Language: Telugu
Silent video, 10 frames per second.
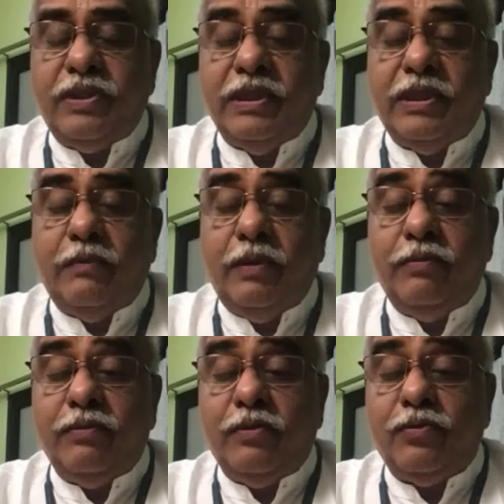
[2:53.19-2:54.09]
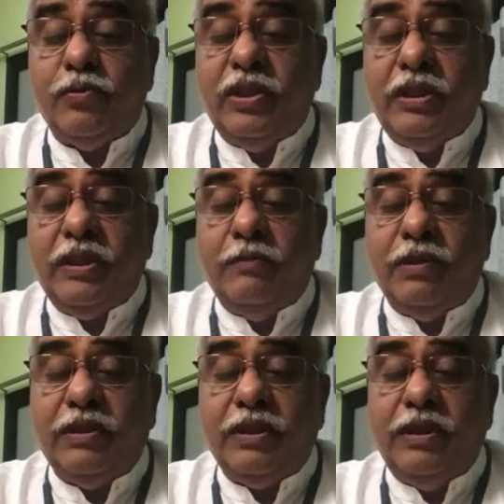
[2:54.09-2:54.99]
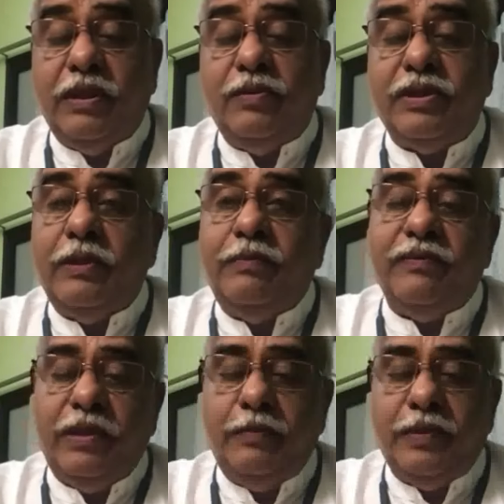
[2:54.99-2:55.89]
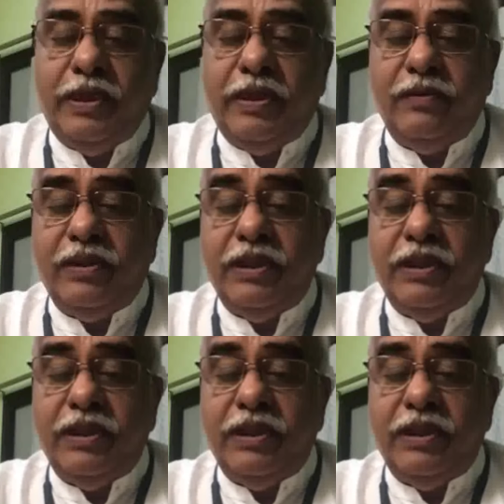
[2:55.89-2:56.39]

చంద్రబాబుతో సుదీర్ఘ మంతనాలు జరిపి వెళ్ళిపోయాడు